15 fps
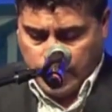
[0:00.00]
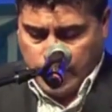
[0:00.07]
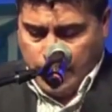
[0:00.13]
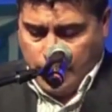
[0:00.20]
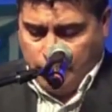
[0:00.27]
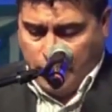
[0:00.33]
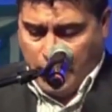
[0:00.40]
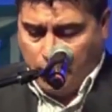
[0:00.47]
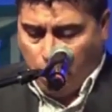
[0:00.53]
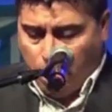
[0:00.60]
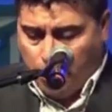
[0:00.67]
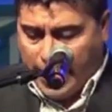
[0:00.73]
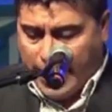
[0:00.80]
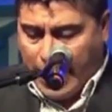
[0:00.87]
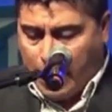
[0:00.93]

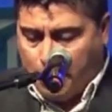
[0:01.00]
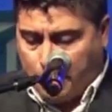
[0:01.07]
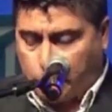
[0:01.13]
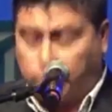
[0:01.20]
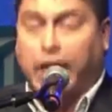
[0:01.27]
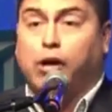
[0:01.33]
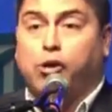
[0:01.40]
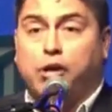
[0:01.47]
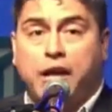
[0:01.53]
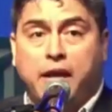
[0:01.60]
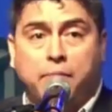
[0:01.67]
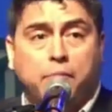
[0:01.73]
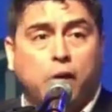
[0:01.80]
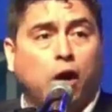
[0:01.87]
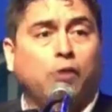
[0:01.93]
Devolver al
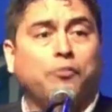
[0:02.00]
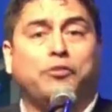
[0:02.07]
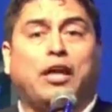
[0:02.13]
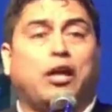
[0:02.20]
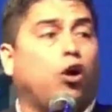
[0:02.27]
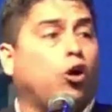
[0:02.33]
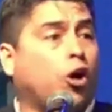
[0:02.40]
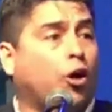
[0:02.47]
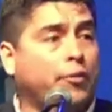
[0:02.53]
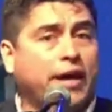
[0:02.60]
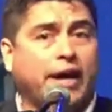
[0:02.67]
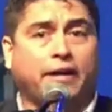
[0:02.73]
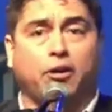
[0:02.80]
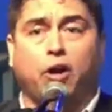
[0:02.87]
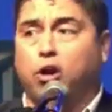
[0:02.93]
protagonismo de los
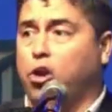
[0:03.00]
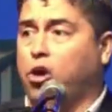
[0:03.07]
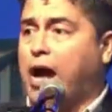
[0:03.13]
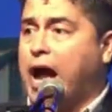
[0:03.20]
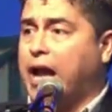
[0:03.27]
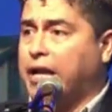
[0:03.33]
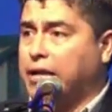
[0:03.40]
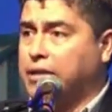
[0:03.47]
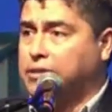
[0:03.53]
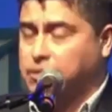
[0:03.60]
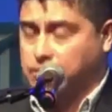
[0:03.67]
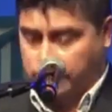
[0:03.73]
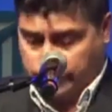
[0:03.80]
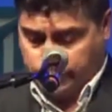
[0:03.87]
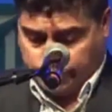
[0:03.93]
gobiernos locales.
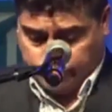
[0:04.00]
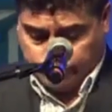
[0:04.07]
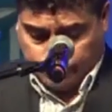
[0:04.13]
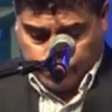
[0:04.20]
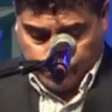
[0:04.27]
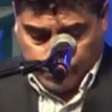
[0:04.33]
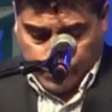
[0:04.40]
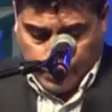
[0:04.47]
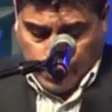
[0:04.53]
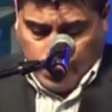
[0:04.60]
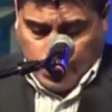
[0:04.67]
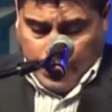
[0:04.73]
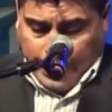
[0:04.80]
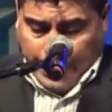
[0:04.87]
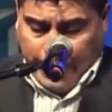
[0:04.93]

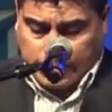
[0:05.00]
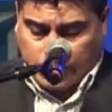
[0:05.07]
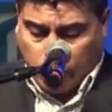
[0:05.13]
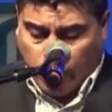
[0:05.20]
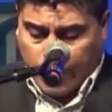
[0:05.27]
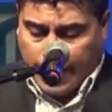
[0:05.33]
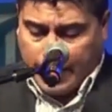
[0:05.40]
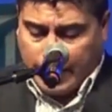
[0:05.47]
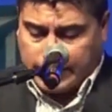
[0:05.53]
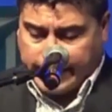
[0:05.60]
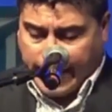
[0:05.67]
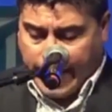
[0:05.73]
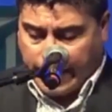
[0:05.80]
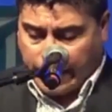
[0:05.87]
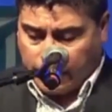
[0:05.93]
Es hora de
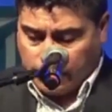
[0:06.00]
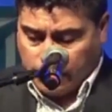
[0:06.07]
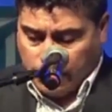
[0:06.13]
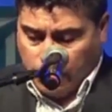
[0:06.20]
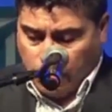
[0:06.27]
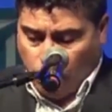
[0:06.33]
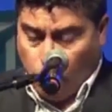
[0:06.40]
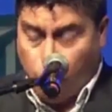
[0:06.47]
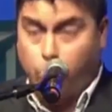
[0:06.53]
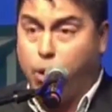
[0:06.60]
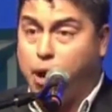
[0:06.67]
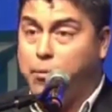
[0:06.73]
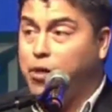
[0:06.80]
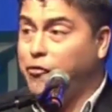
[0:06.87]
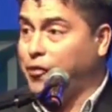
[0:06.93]
hacer un
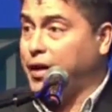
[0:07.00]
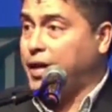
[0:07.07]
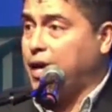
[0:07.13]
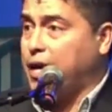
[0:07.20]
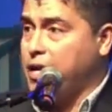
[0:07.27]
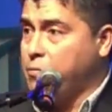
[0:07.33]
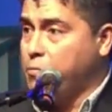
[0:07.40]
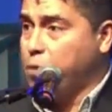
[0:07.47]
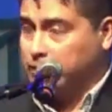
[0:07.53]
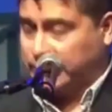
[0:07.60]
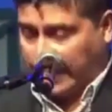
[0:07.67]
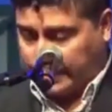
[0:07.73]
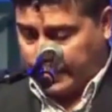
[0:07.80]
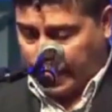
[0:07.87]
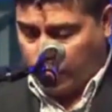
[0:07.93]
nuevo federalismo en
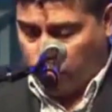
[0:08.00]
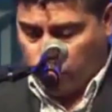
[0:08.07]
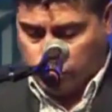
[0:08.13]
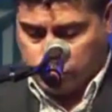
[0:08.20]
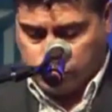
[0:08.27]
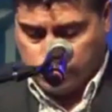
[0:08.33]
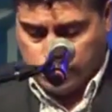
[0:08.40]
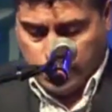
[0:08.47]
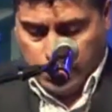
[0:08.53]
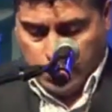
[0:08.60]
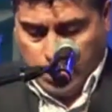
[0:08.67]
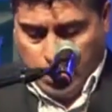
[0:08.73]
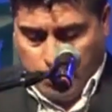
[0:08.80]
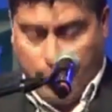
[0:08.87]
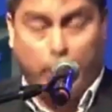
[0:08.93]
Santa Cruz,
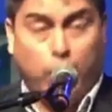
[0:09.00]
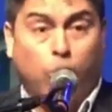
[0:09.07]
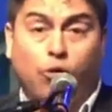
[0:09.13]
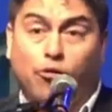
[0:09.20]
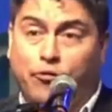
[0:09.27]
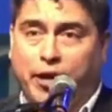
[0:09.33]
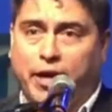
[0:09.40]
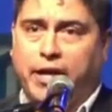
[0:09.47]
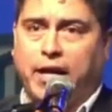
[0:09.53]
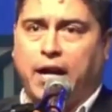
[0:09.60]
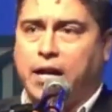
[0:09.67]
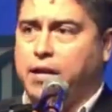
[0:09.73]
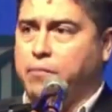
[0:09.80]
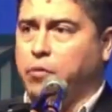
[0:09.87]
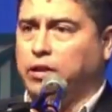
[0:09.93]
pero un
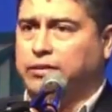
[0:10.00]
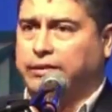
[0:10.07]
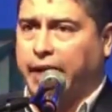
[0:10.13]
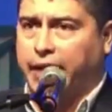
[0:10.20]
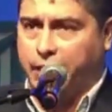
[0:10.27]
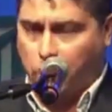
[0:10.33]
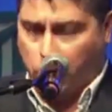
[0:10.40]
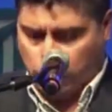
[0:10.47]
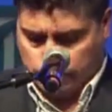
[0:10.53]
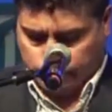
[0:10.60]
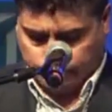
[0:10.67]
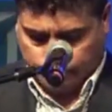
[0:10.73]
federalismo en serio.